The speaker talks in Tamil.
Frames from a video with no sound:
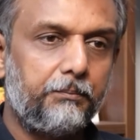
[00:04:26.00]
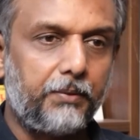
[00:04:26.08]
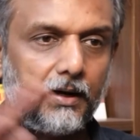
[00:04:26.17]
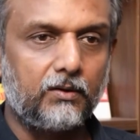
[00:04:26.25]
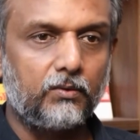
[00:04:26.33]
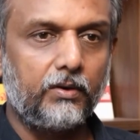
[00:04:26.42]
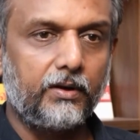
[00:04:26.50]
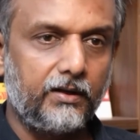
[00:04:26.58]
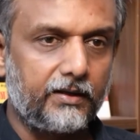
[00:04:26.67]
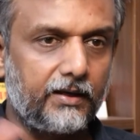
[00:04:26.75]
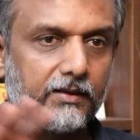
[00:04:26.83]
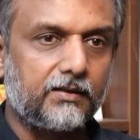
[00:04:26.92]

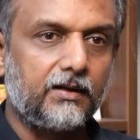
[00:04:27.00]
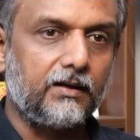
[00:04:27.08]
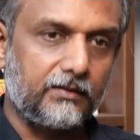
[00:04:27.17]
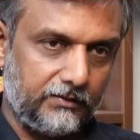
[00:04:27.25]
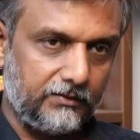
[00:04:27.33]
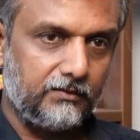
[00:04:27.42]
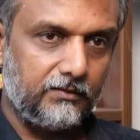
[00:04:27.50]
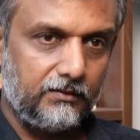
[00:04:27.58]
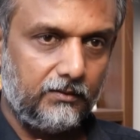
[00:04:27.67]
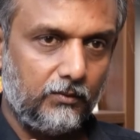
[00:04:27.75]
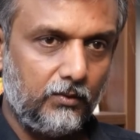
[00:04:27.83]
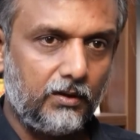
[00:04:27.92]
பழங்குடிகளுக்கு எதிராக
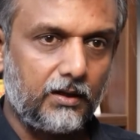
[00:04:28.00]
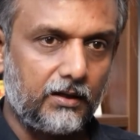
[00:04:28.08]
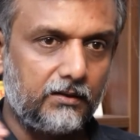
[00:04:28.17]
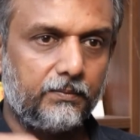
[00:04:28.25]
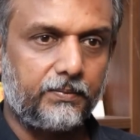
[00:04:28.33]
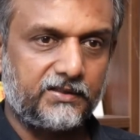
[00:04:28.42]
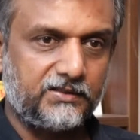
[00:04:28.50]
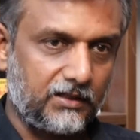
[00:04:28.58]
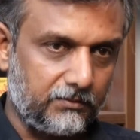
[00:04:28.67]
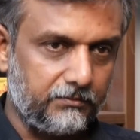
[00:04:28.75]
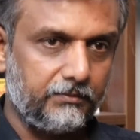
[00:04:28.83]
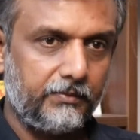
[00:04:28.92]
ஒரு கருத்து
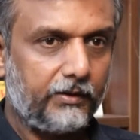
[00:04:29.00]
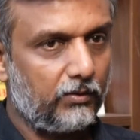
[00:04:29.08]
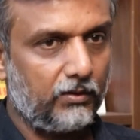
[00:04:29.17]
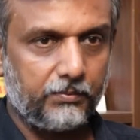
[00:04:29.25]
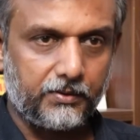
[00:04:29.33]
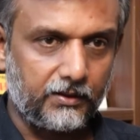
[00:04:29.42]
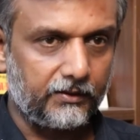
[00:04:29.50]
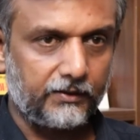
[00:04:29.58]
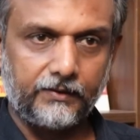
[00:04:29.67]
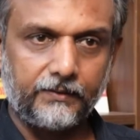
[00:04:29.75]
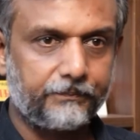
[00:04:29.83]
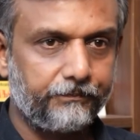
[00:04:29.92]
பிரச்சாரம் மேற்கொள்ளப்பட்டது
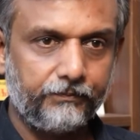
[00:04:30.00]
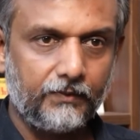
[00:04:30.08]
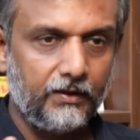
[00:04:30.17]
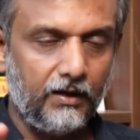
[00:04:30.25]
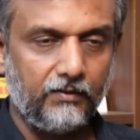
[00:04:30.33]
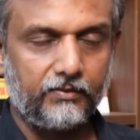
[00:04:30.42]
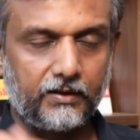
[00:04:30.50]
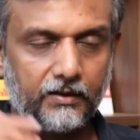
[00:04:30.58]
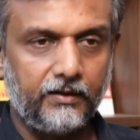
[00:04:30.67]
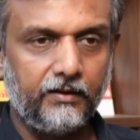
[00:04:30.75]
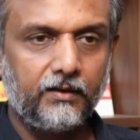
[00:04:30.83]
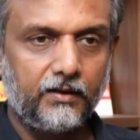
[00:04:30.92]
அங்கே
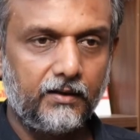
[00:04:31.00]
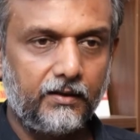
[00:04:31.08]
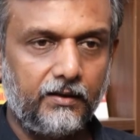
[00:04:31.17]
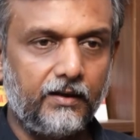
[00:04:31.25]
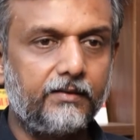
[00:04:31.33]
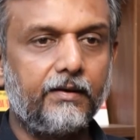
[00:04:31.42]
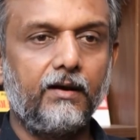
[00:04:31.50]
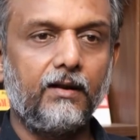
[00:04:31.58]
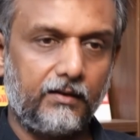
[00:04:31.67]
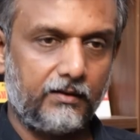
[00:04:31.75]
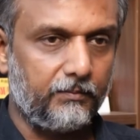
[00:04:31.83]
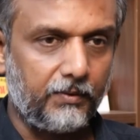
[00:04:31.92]
அவர்களை
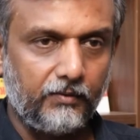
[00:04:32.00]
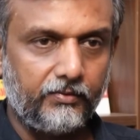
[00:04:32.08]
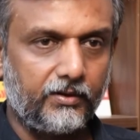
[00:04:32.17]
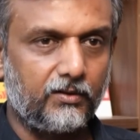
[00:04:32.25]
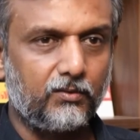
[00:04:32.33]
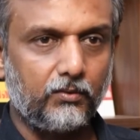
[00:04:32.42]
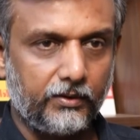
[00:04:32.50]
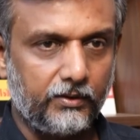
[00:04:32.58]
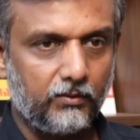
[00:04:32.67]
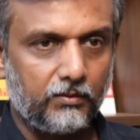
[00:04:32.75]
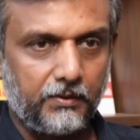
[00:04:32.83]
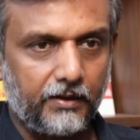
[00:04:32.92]
எதிரிகளாக பாவிக்கக்கூடிய
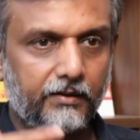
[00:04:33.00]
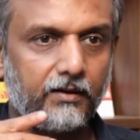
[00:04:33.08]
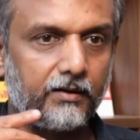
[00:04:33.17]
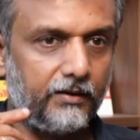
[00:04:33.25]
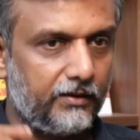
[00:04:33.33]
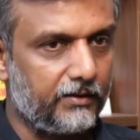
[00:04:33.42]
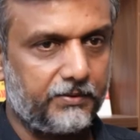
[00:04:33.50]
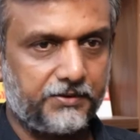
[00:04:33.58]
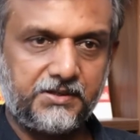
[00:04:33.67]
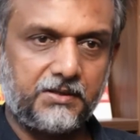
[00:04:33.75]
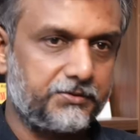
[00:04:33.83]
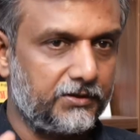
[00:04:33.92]
ஒரு மனநிலையை அங்கே
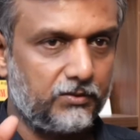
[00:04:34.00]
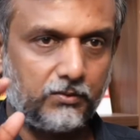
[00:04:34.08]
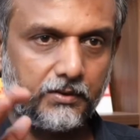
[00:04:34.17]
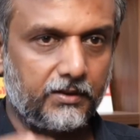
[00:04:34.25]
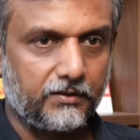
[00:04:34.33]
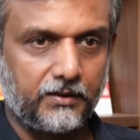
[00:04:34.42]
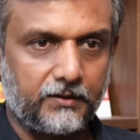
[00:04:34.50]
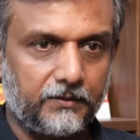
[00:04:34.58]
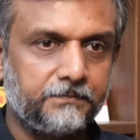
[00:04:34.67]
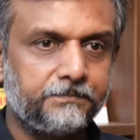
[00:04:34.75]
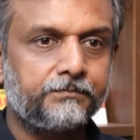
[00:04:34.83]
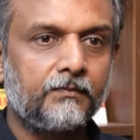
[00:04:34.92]
பிரச்சாரம் செய்து கொண்டே இருந்தார்கள்
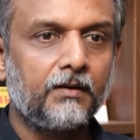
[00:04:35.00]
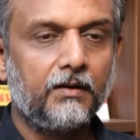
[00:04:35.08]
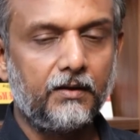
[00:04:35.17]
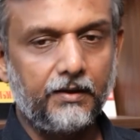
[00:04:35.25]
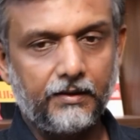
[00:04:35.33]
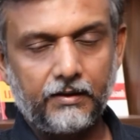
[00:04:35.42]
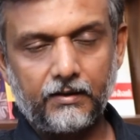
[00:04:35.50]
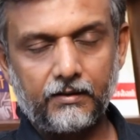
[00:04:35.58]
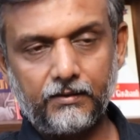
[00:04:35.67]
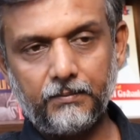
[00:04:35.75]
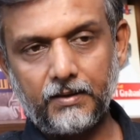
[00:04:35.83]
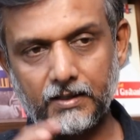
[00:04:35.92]
இந்த
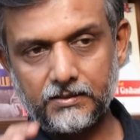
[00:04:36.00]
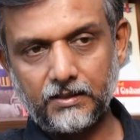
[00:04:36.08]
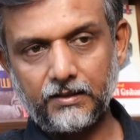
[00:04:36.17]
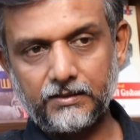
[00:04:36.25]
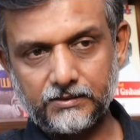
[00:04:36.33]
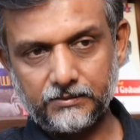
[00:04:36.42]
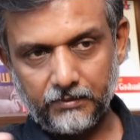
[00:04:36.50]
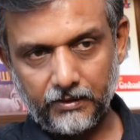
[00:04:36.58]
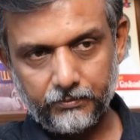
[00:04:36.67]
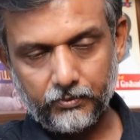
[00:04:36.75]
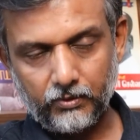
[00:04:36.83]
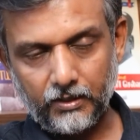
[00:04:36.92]
இடத்துல பாரதிய ஜனதா கட்சி
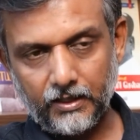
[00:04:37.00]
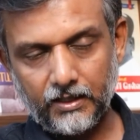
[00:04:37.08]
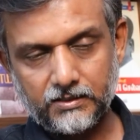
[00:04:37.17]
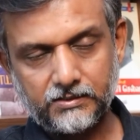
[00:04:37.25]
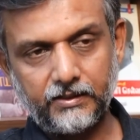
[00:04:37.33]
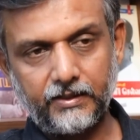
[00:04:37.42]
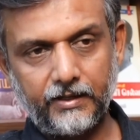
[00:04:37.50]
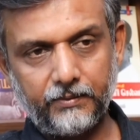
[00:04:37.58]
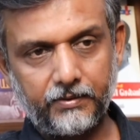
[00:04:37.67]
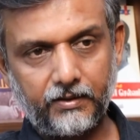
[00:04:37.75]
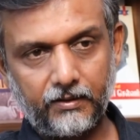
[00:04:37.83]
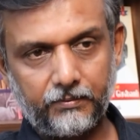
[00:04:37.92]
மணிப்பூரில் ஆட்சியை
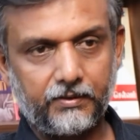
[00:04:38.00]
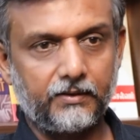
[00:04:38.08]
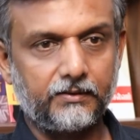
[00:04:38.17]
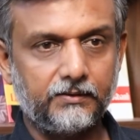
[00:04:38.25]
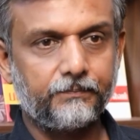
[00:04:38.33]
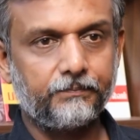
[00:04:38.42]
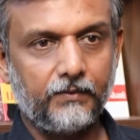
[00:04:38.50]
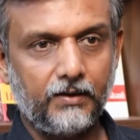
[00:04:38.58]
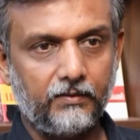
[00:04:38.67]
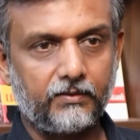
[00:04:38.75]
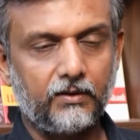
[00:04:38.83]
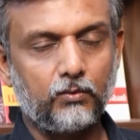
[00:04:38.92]
கைப்பற்றிய பிறகு
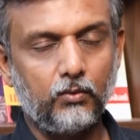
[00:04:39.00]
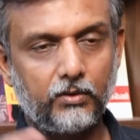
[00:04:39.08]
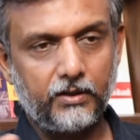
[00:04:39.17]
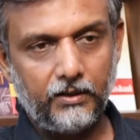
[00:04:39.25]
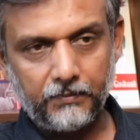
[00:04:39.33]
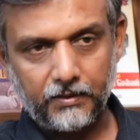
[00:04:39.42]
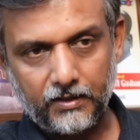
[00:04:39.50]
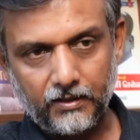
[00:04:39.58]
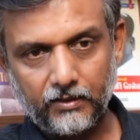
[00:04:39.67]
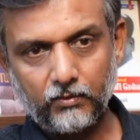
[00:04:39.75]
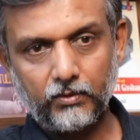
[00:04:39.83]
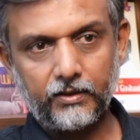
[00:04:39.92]
அவர்கள் குக்கி
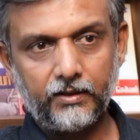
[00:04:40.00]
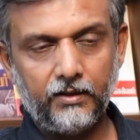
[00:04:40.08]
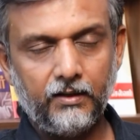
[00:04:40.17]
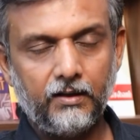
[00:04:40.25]
மக்களினுடைய